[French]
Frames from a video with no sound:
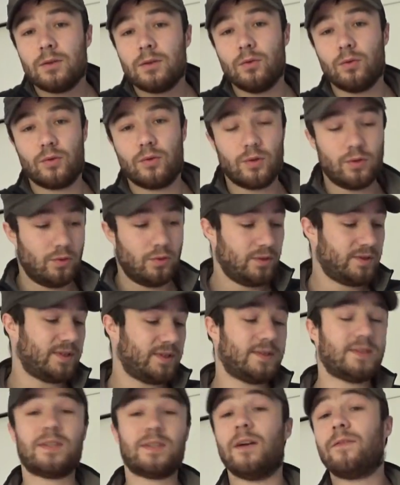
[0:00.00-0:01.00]
Donc euh,
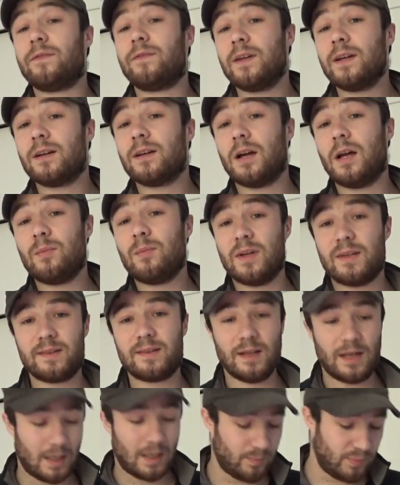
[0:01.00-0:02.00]
ça fait quand même
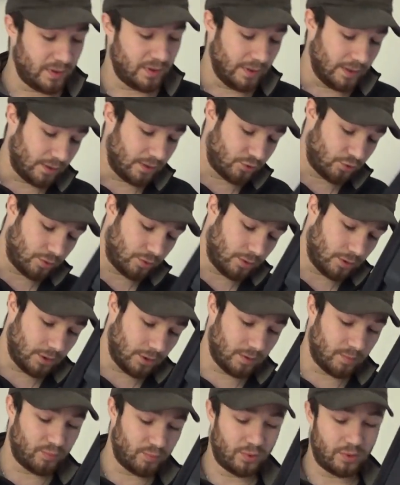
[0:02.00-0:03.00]
assez rapide. Hein.
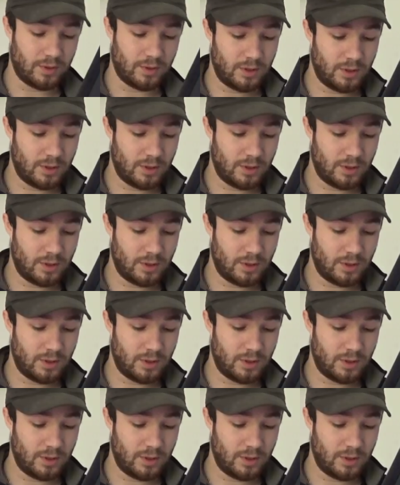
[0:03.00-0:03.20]
Je, hop,